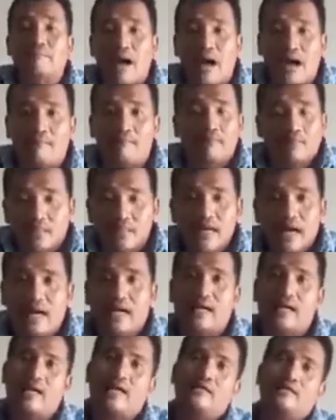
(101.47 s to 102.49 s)
sapam
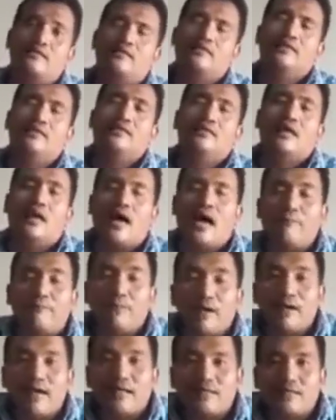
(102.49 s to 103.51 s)
enggak kan
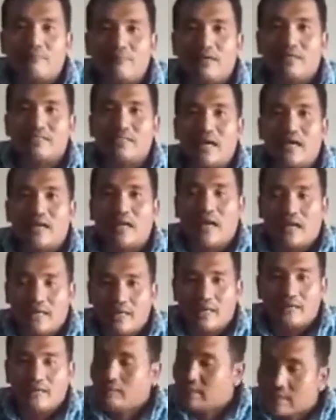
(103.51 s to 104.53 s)
apa nggak ada kerjaan
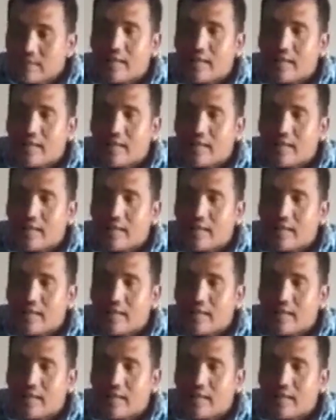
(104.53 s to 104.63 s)
lain